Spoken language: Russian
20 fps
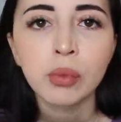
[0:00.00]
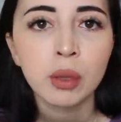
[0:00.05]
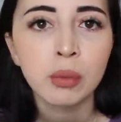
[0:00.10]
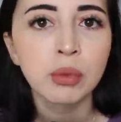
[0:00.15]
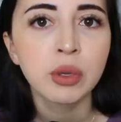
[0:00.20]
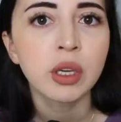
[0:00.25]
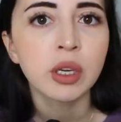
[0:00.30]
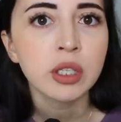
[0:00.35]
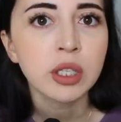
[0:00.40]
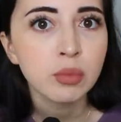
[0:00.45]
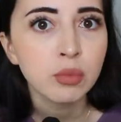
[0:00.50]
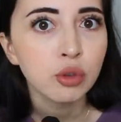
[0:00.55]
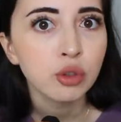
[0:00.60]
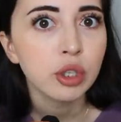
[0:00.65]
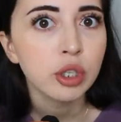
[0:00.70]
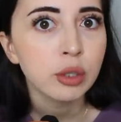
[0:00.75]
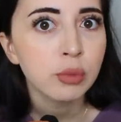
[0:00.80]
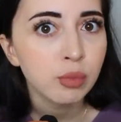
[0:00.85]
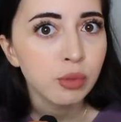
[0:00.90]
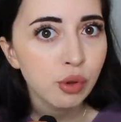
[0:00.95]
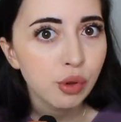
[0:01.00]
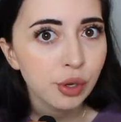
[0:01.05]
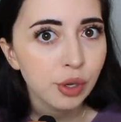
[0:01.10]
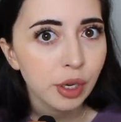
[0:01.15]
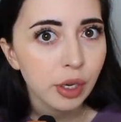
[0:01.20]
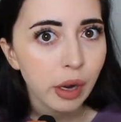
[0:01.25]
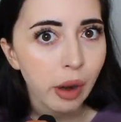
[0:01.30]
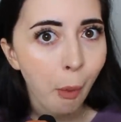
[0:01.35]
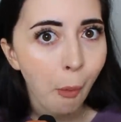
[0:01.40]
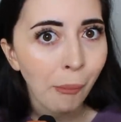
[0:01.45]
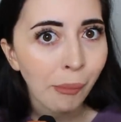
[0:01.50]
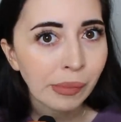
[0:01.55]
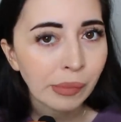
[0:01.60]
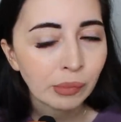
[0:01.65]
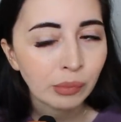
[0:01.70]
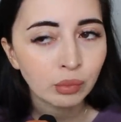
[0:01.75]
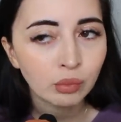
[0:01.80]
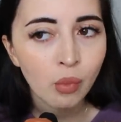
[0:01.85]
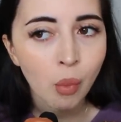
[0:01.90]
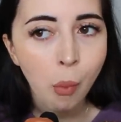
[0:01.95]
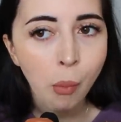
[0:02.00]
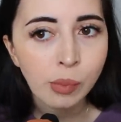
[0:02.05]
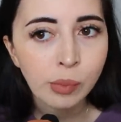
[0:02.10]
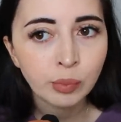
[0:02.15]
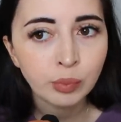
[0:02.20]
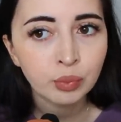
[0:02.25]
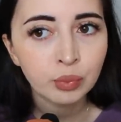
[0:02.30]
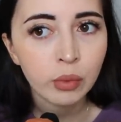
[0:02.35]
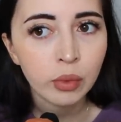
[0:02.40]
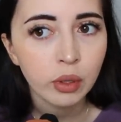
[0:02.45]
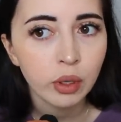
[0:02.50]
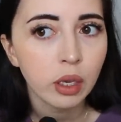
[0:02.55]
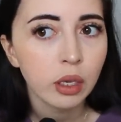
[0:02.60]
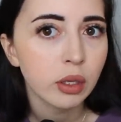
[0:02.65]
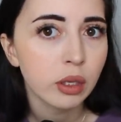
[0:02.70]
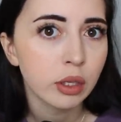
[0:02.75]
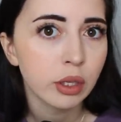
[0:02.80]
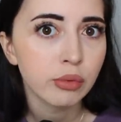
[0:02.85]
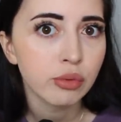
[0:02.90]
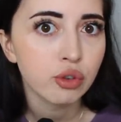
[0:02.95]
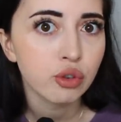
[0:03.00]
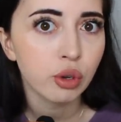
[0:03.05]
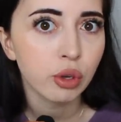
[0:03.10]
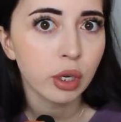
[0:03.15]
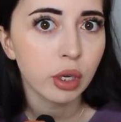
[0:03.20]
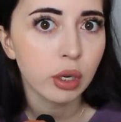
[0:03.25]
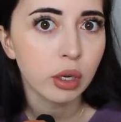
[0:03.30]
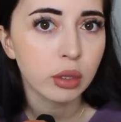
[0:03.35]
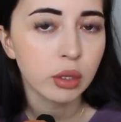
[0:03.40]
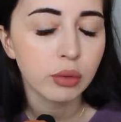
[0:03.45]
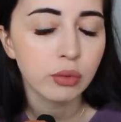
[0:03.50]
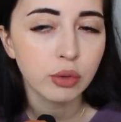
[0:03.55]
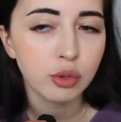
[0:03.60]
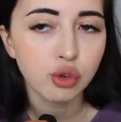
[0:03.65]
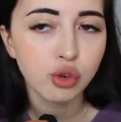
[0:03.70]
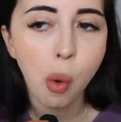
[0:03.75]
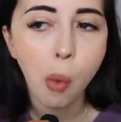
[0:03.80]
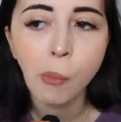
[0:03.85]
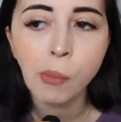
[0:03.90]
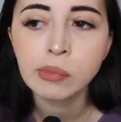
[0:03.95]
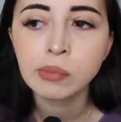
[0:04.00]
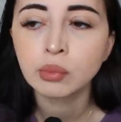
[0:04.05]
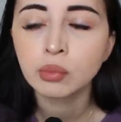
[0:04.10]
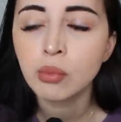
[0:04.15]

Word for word: меня смотрят блогеры. Я иногда в шоке, когда вижу.